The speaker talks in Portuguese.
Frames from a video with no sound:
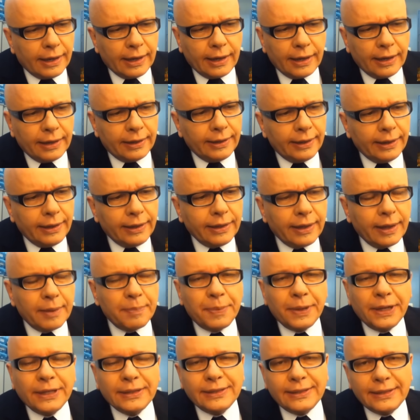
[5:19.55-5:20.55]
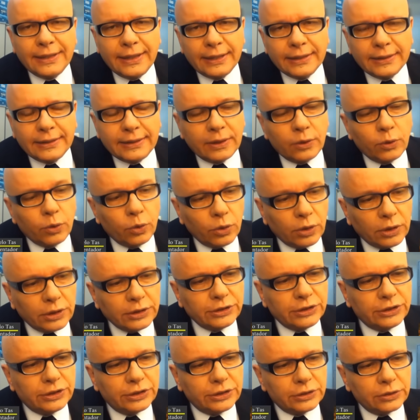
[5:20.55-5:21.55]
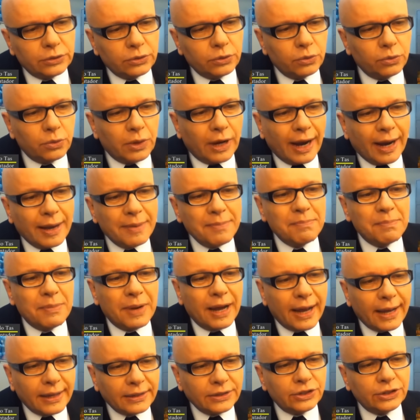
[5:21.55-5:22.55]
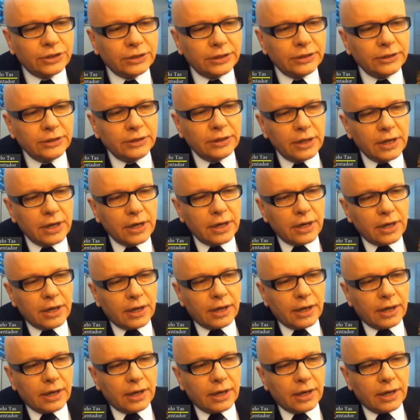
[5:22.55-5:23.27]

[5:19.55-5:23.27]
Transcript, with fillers: É, ele representa hoje a imagem